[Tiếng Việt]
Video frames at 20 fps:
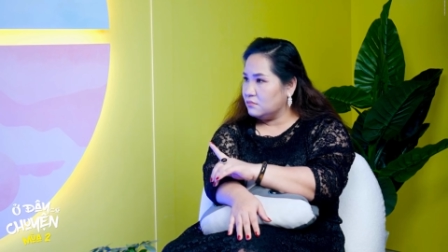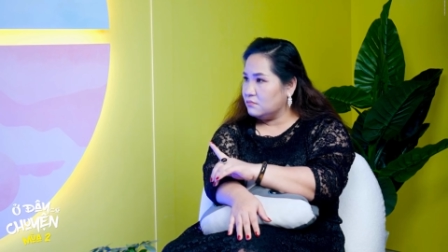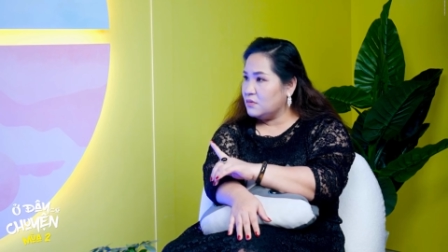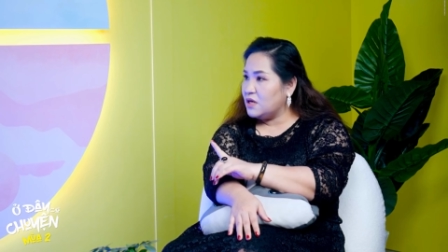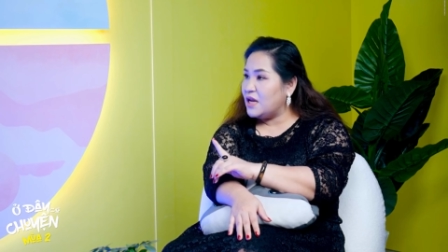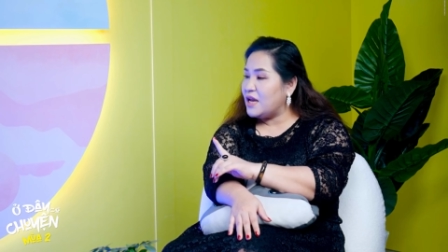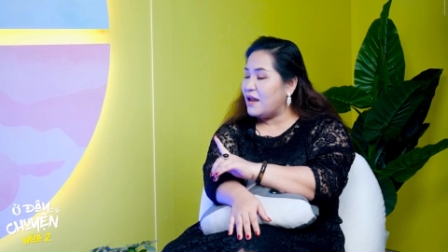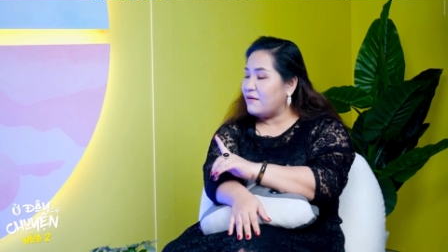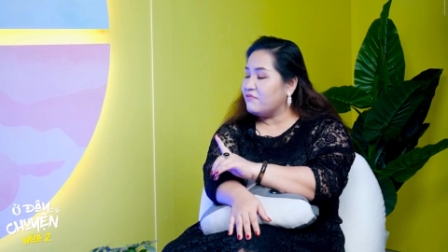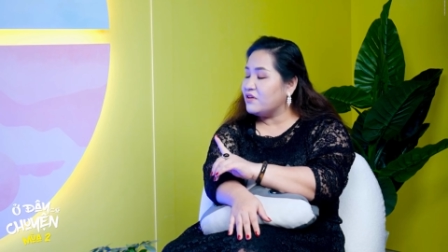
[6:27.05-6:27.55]

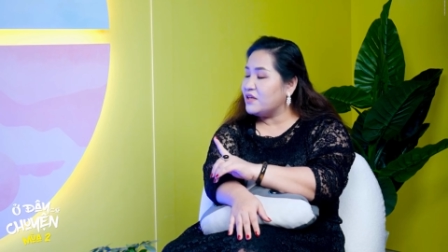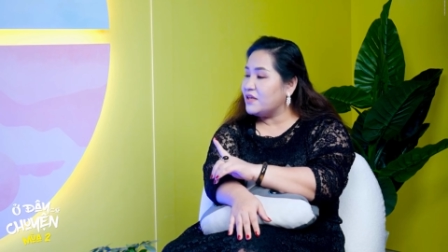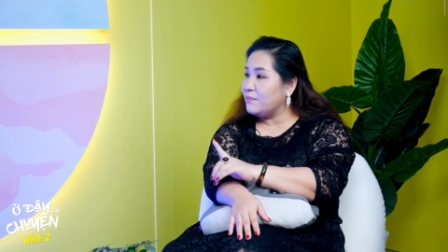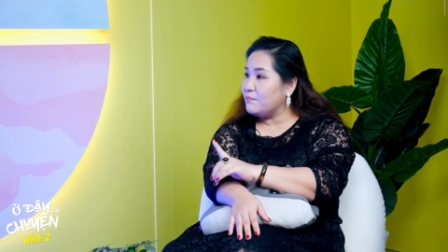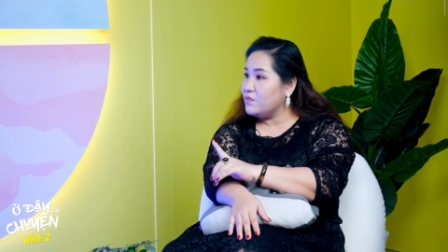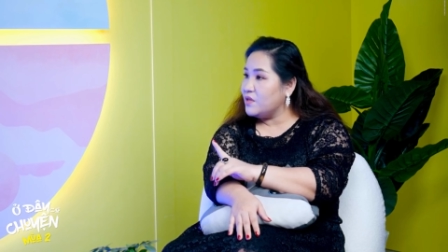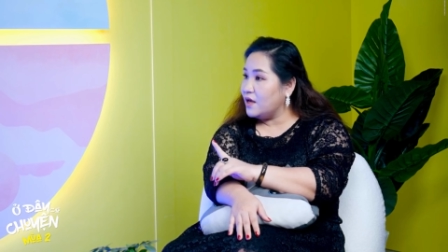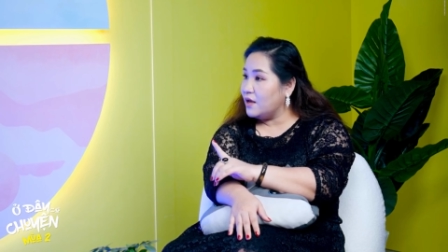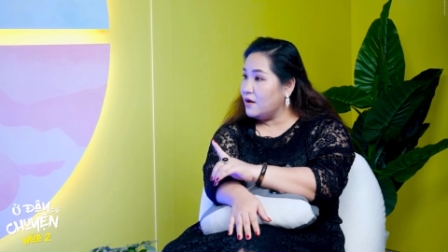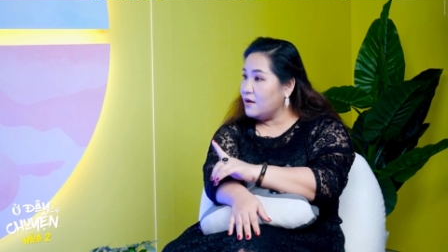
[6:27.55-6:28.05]
Mình làm việc
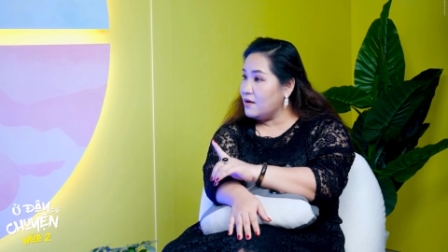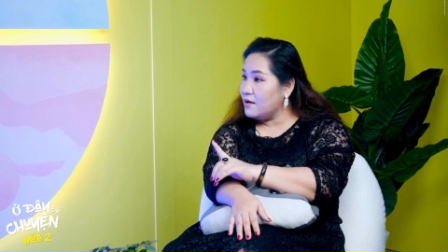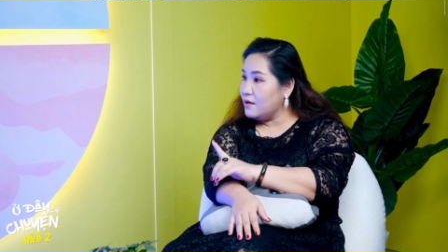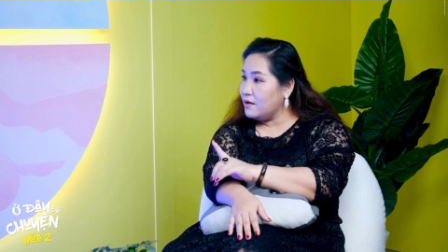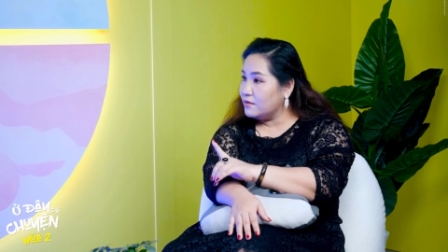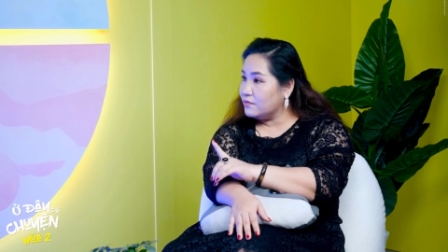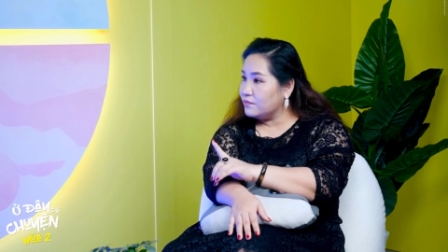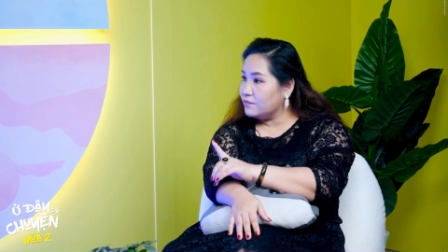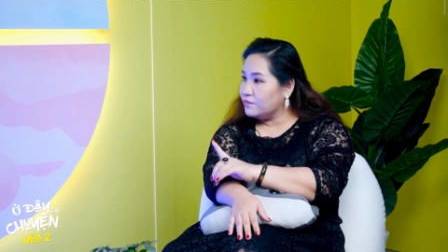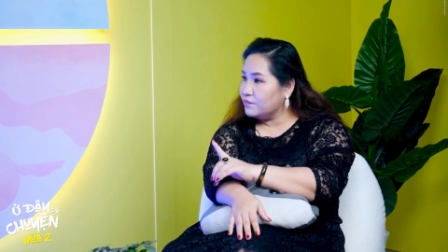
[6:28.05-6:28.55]
chăm chỉ
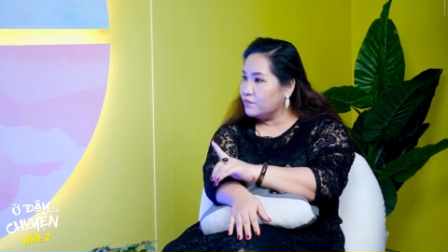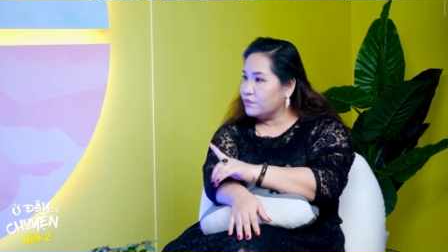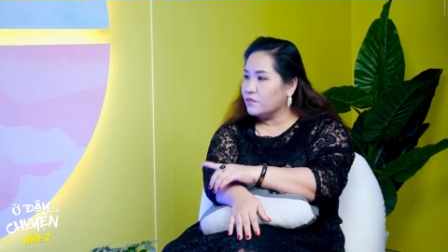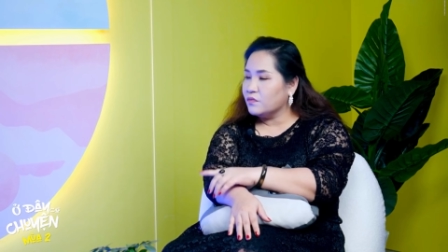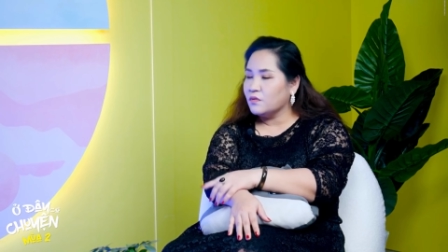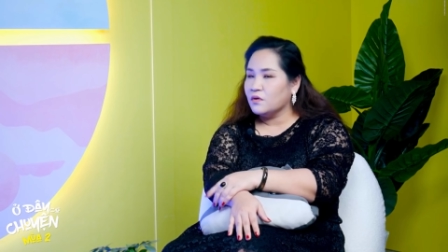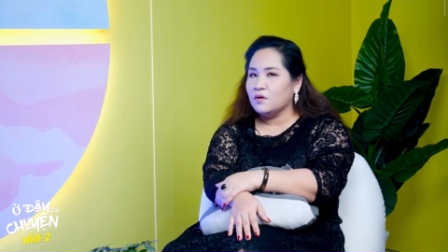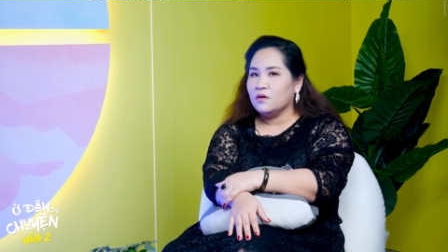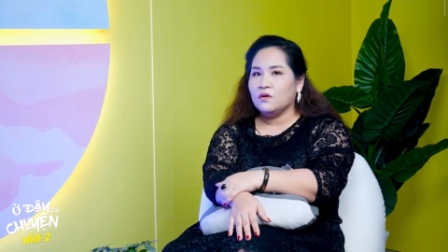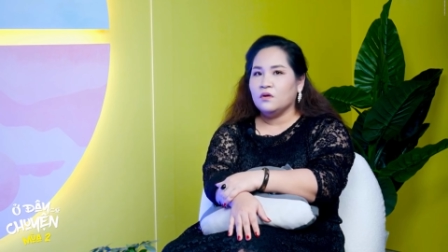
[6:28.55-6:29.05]
lên.
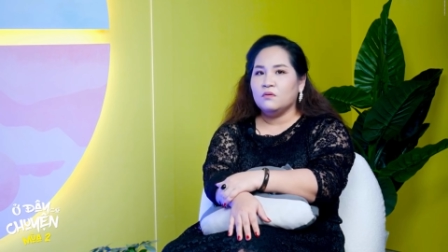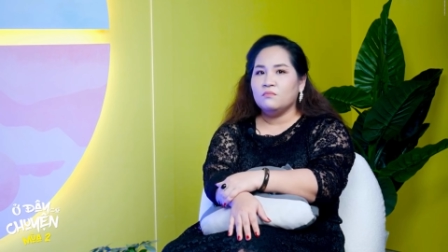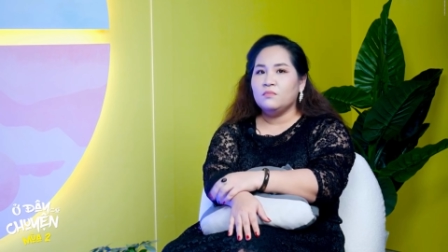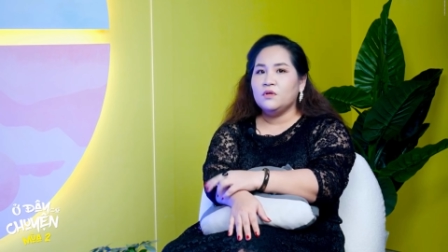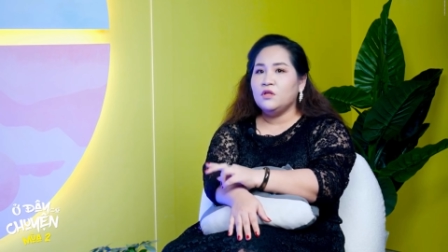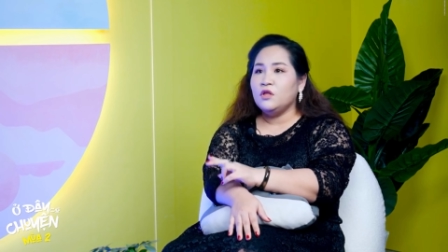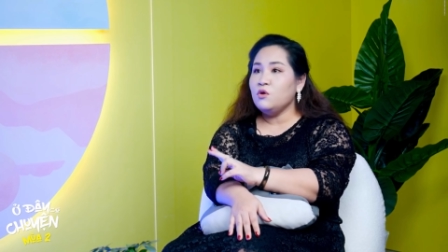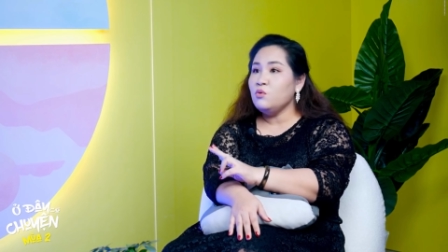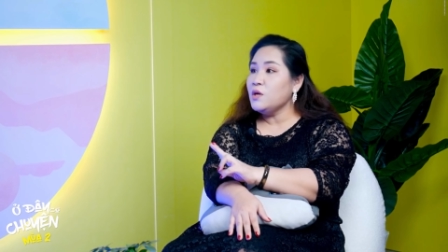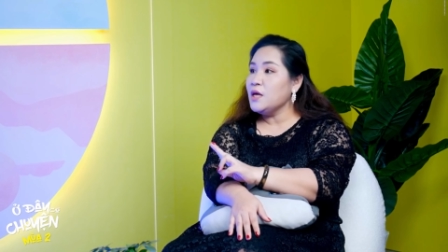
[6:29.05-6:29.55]

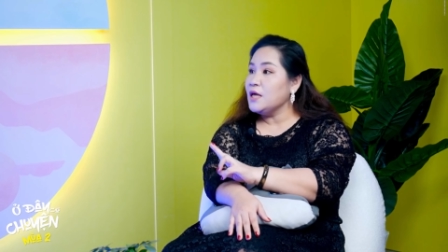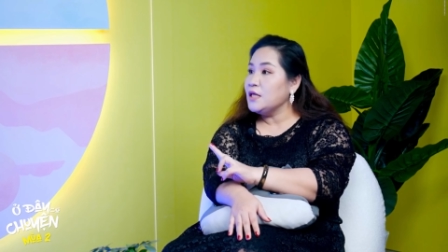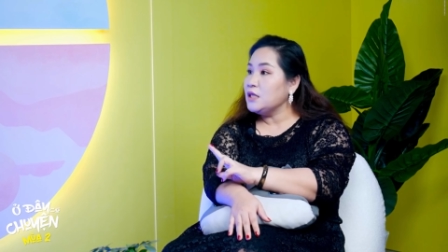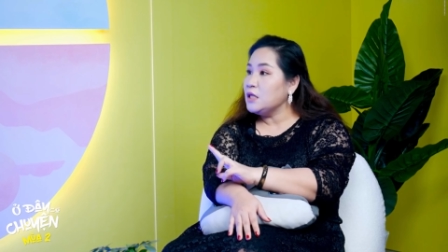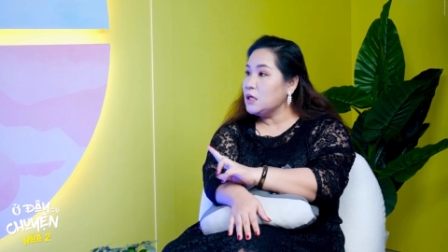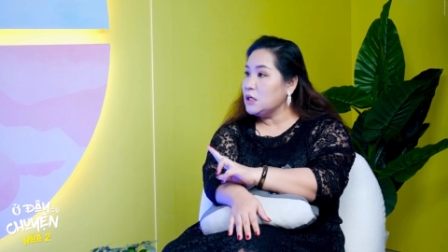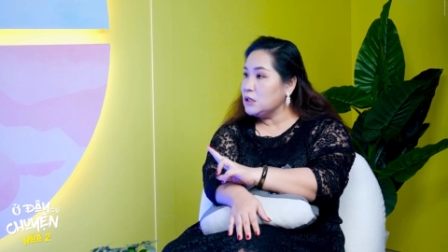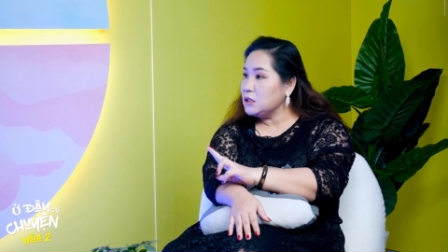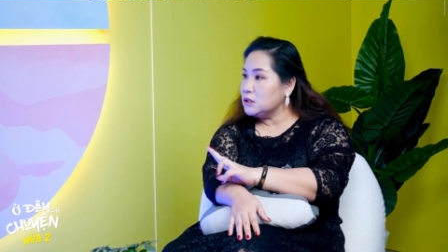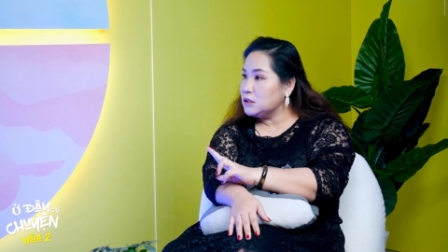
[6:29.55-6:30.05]
Mình thiếu
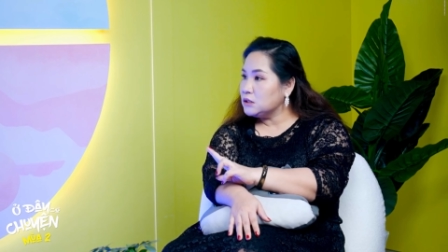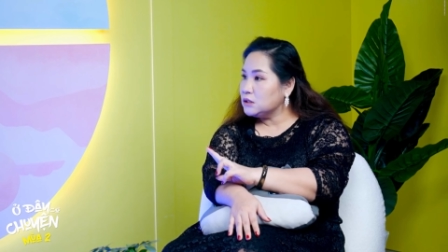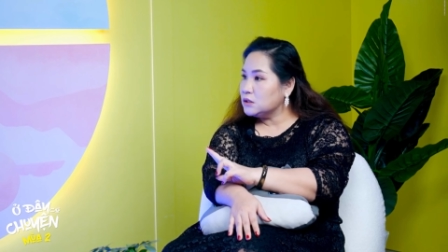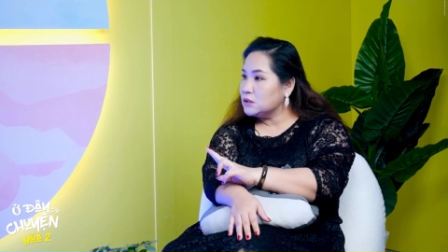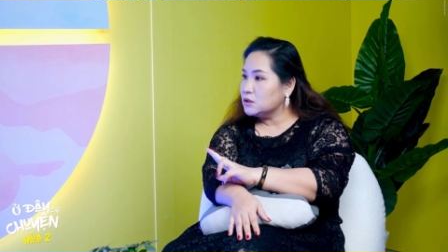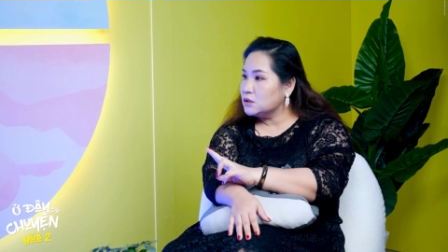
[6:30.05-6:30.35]
kiến thức.